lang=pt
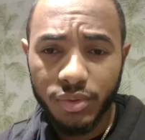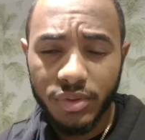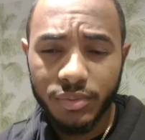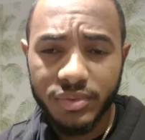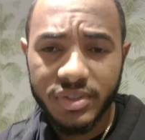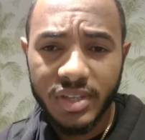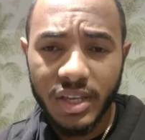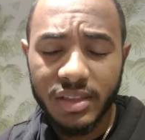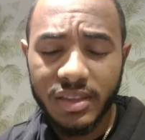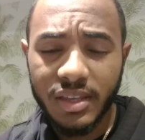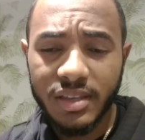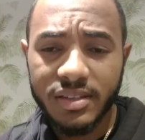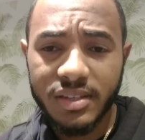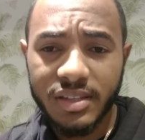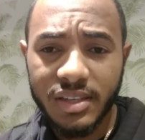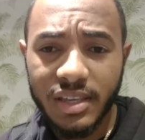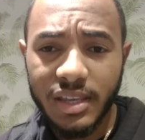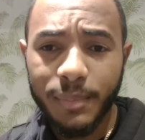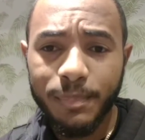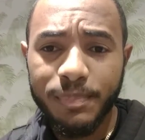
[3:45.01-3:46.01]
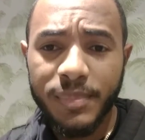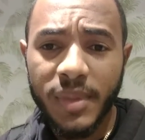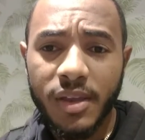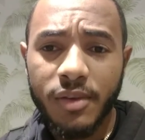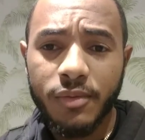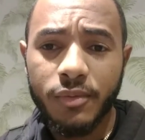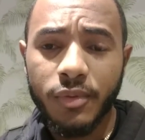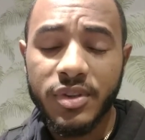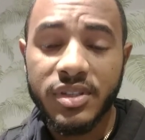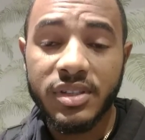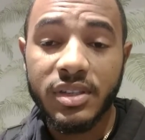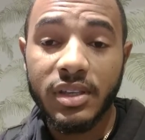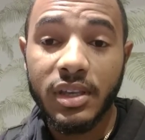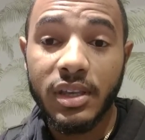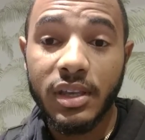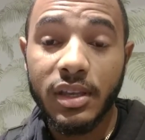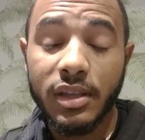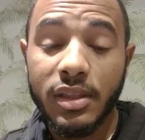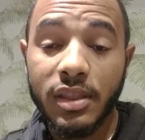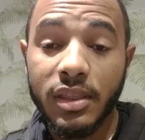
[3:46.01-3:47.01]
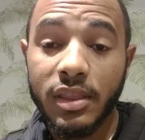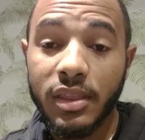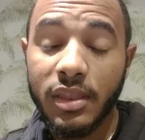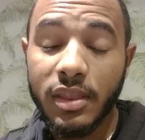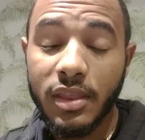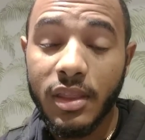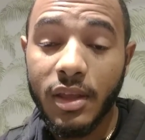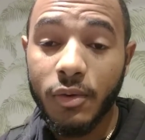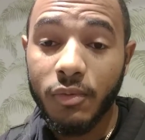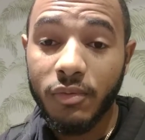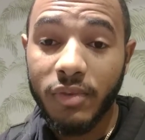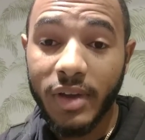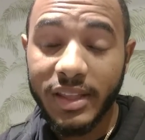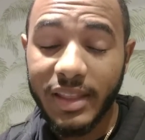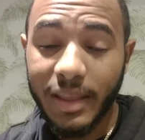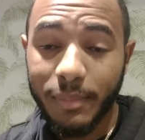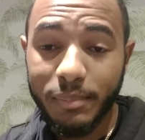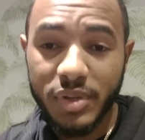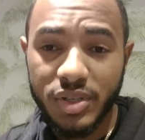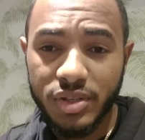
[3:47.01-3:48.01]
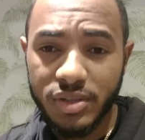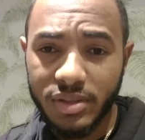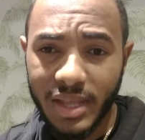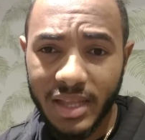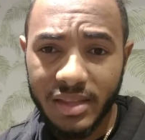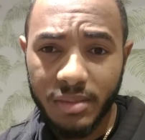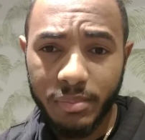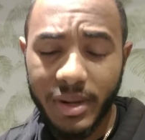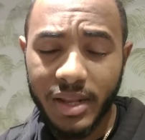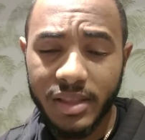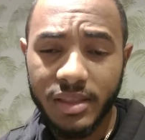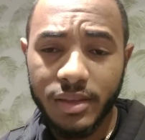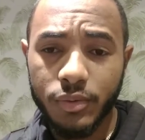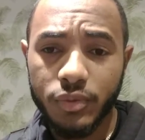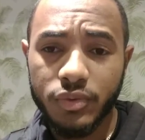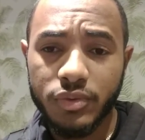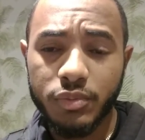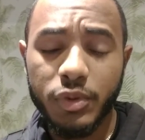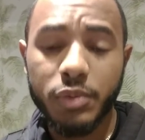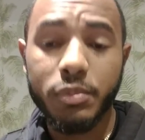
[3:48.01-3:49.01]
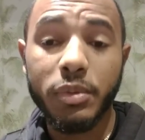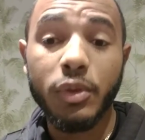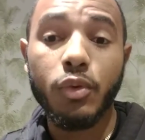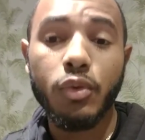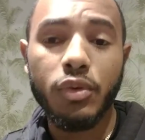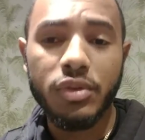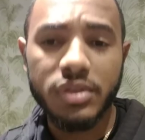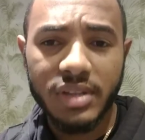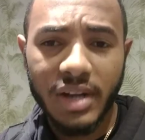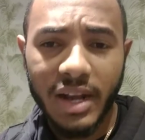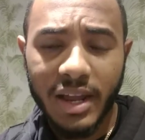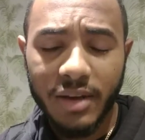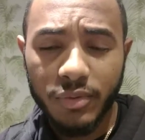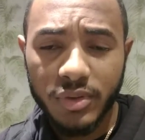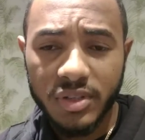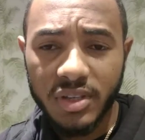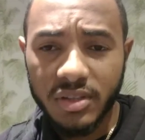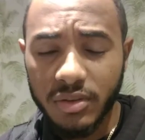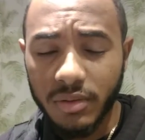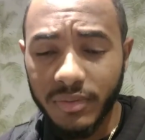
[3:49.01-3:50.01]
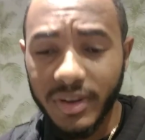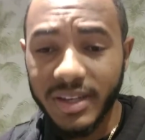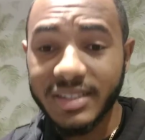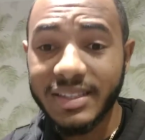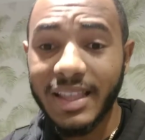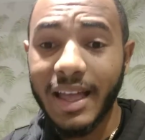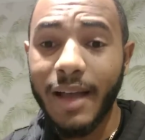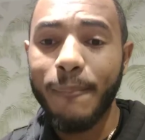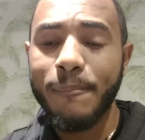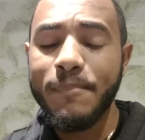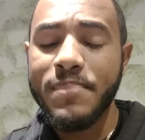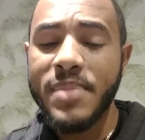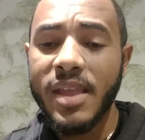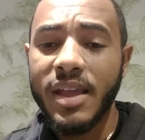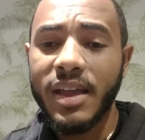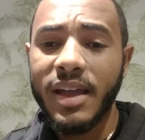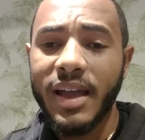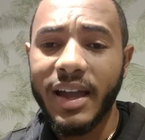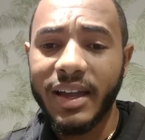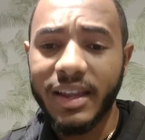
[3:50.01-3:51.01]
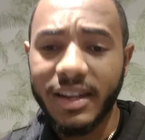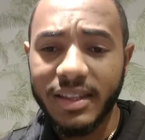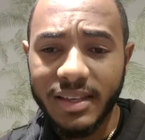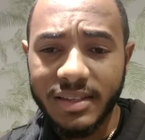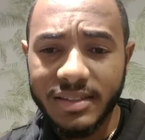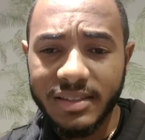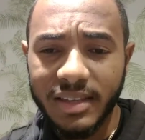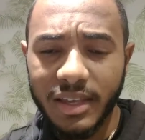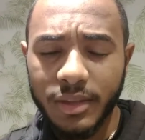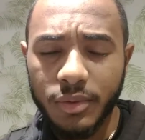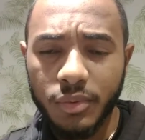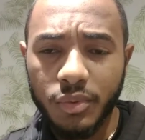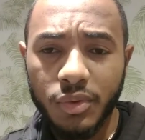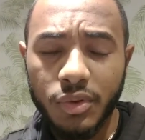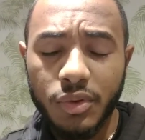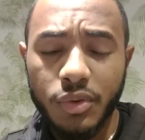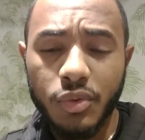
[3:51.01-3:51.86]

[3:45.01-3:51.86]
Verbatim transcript: Tenho certeza que você não vai estar tá pedindo nada para Deus, muito pelo contrário, você só vai estar agradecendo.